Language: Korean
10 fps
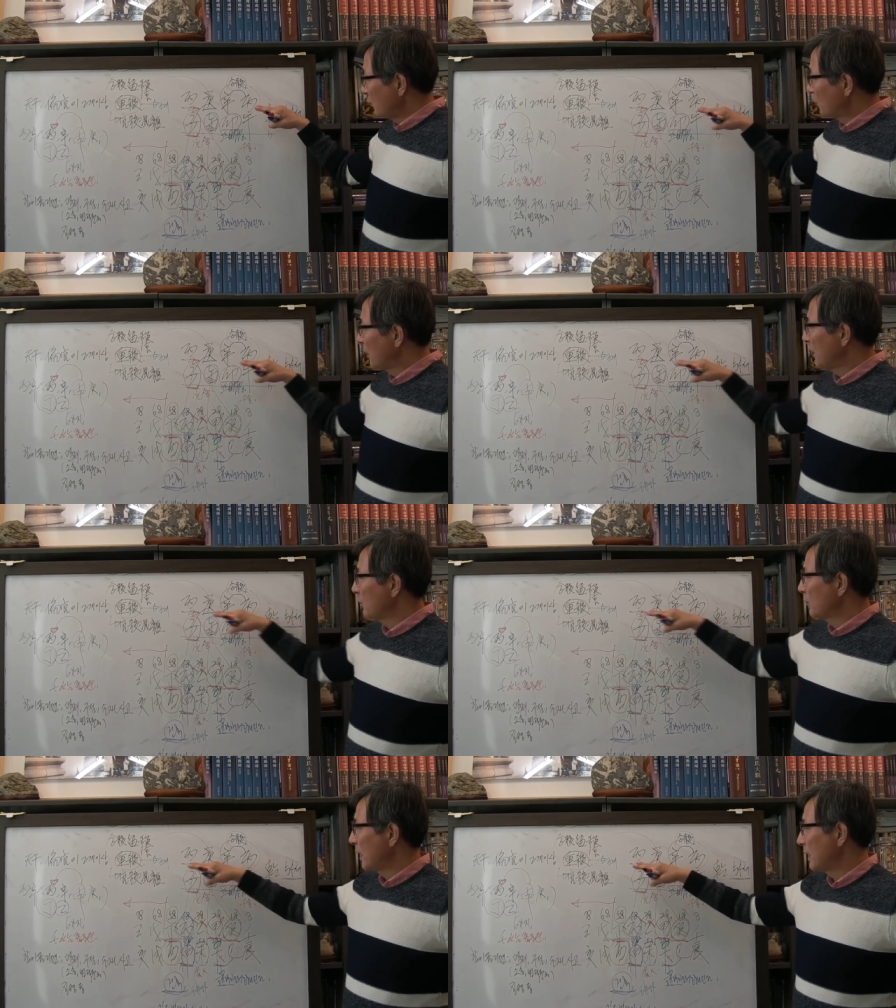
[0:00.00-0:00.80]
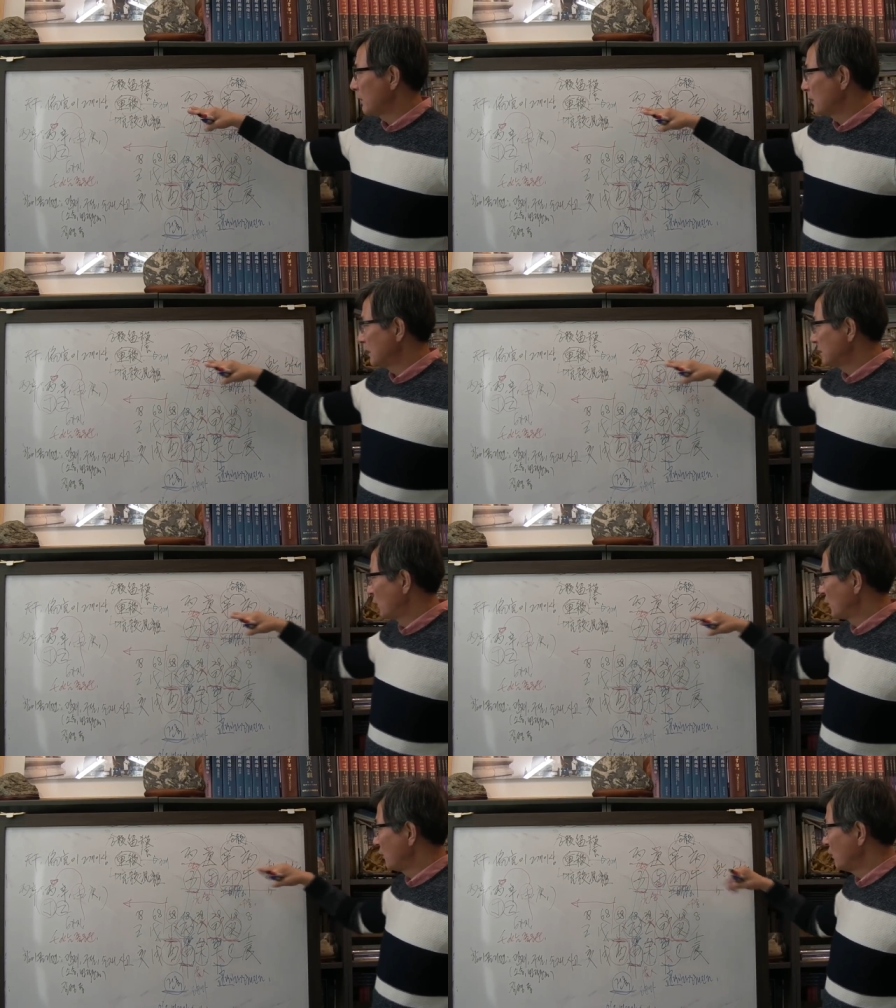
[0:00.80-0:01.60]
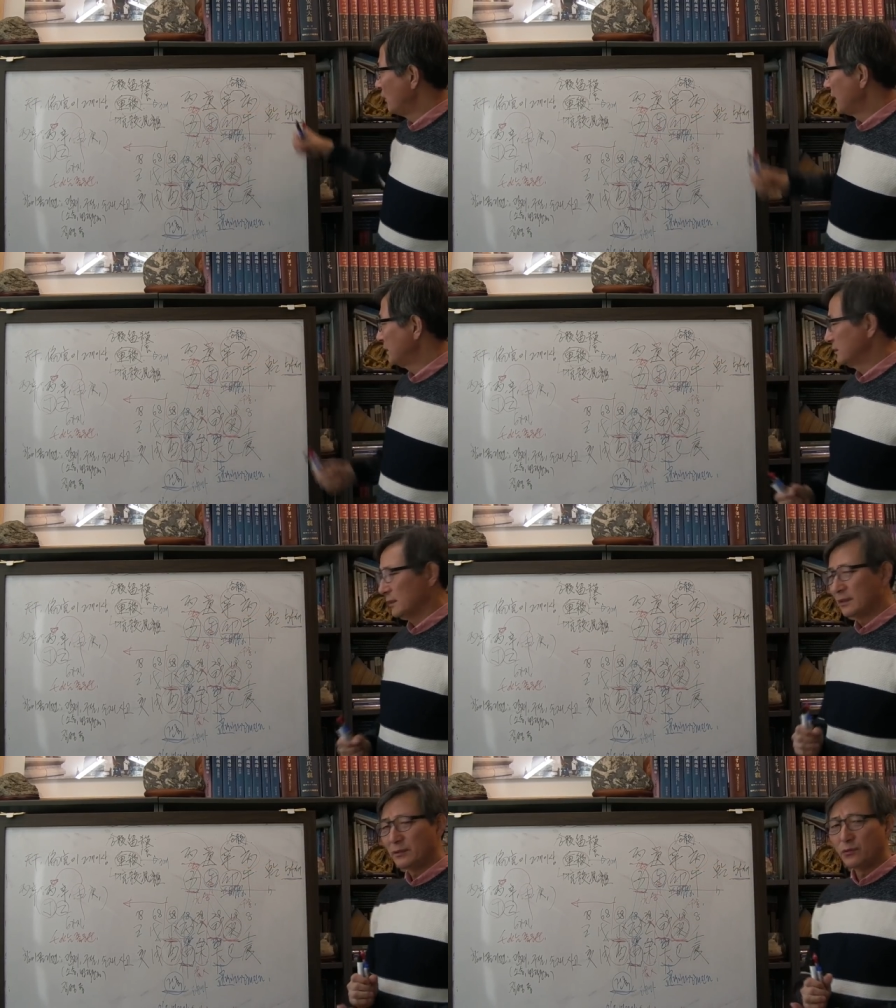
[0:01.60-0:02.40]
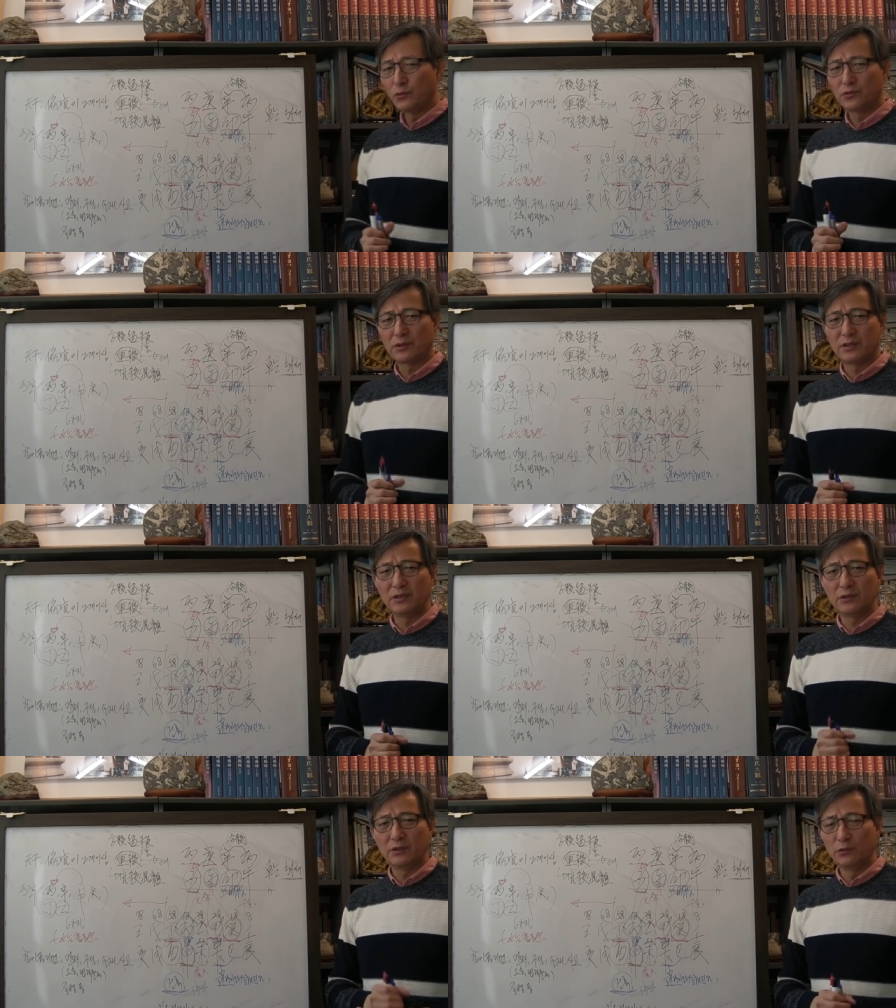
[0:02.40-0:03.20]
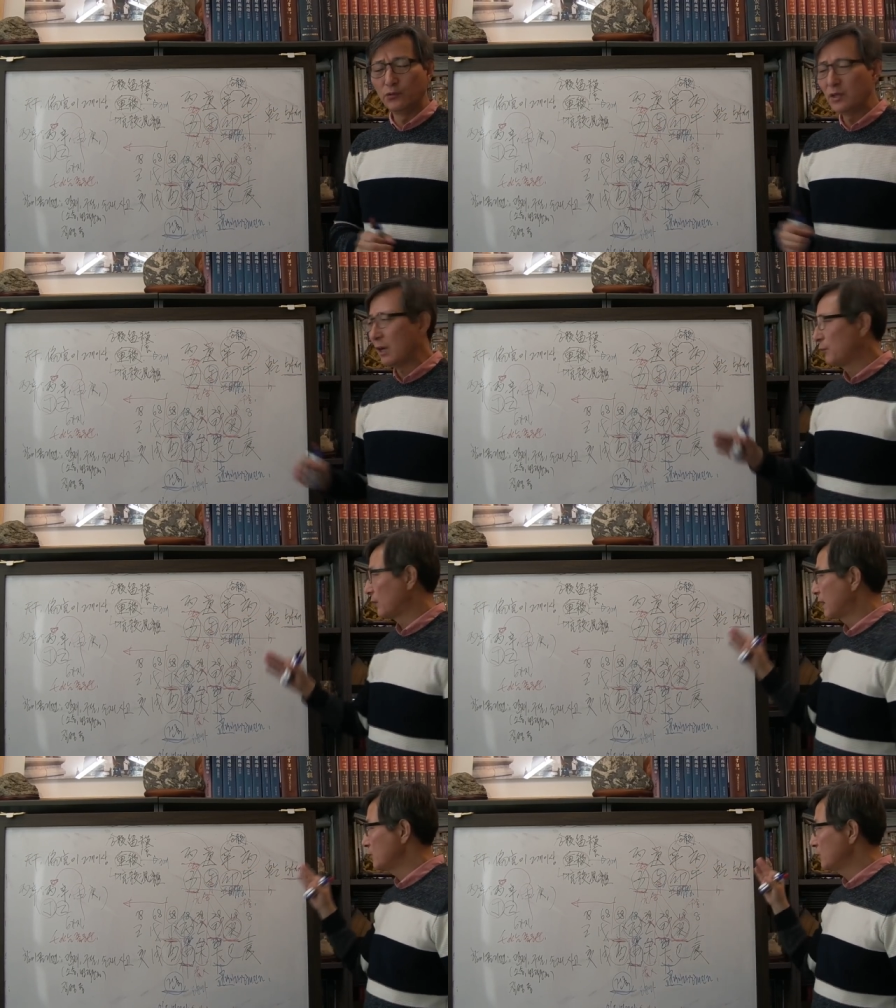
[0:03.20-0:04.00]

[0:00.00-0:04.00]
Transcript: 그대로 나는 그대로만 유, 지, 유지하고 갈